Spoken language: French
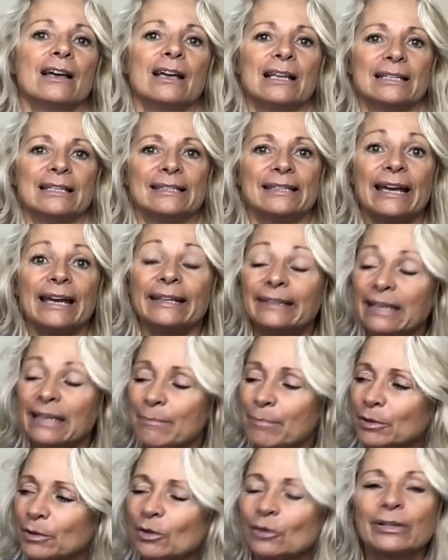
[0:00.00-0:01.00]
Ça a été
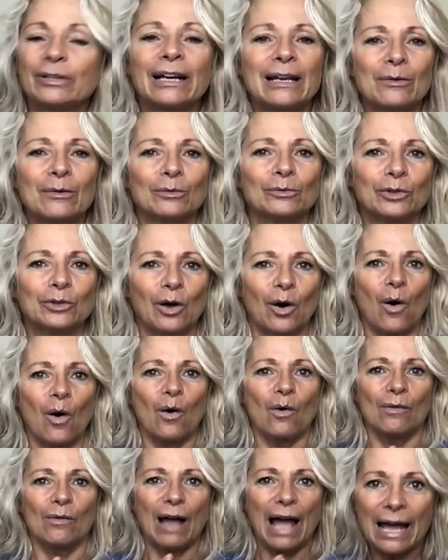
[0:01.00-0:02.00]
pendant très
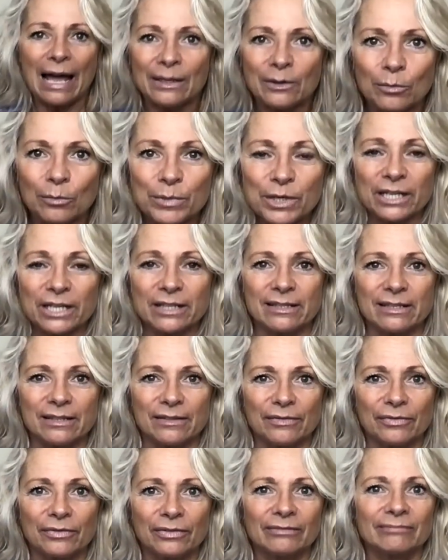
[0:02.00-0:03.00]
longtemps un
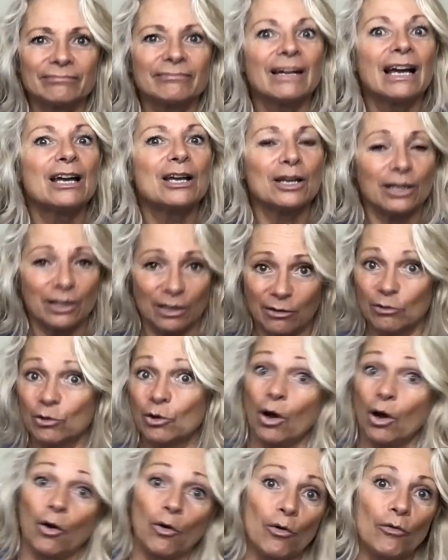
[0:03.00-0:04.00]
objectif
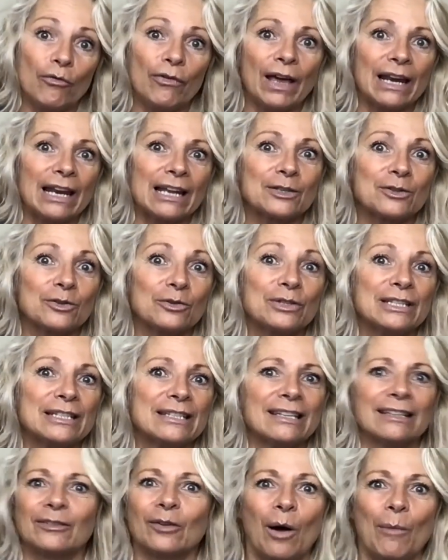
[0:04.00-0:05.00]
que vers l'âge de
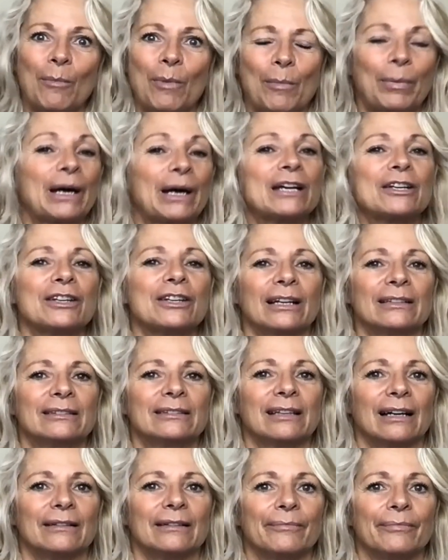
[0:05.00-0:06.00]
17 ans à peu près j'ai
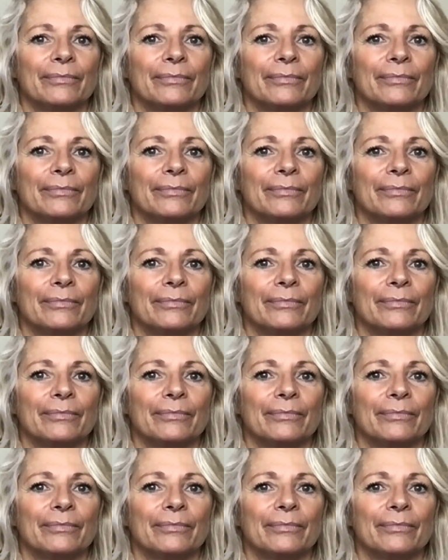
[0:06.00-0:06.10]
atteint.